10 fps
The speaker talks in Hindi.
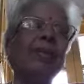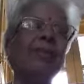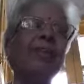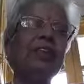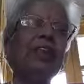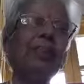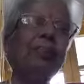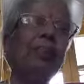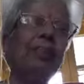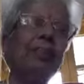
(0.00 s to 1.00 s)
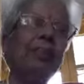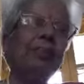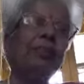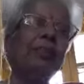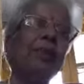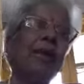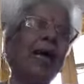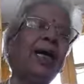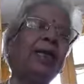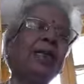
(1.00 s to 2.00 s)
कृष्ण भ्रमर
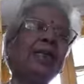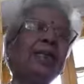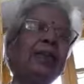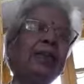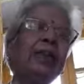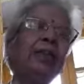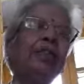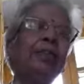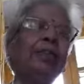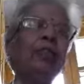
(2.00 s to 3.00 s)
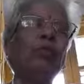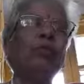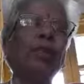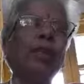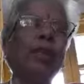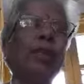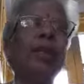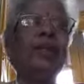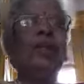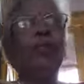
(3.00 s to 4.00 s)
भूषिता कृष्ण रूपी जो भ्रमर
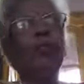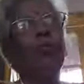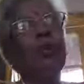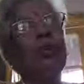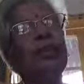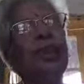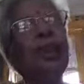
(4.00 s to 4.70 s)
है उससे